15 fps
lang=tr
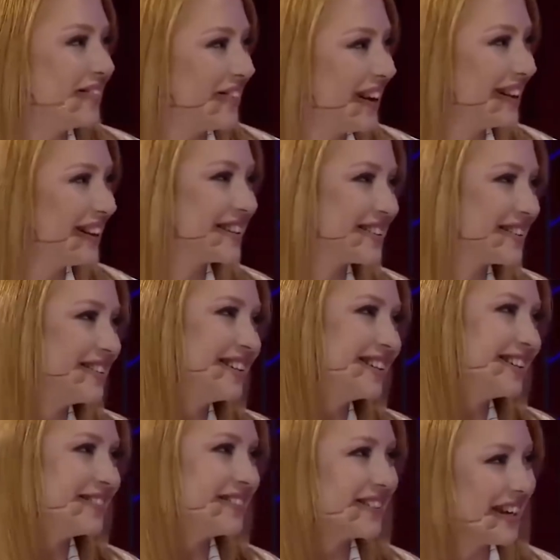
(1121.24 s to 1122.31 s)
Yüz defa da
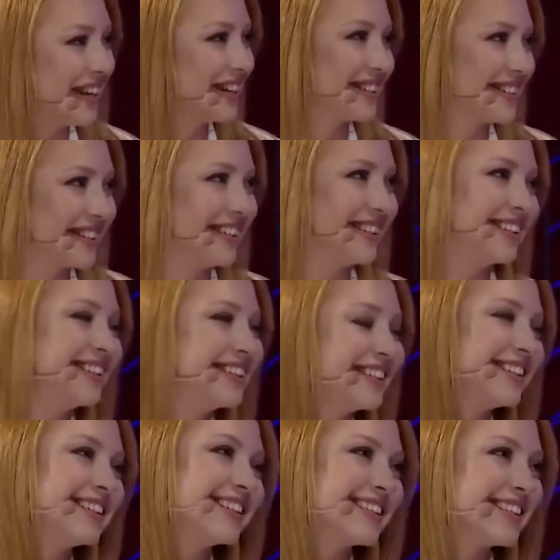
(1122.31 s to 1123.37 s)
söyledim şarkı sana
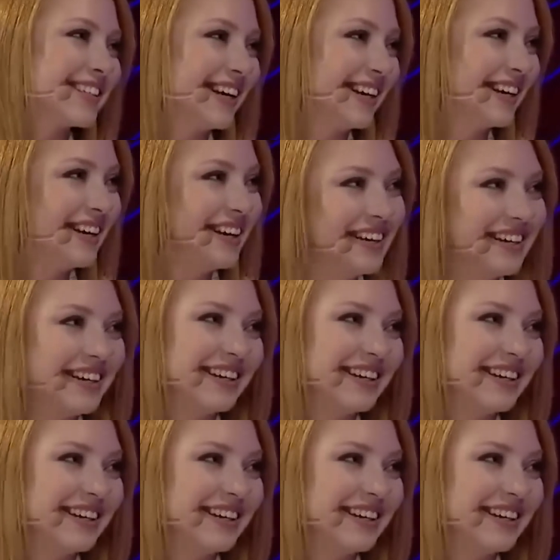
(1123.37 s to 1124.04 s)
İngilizce.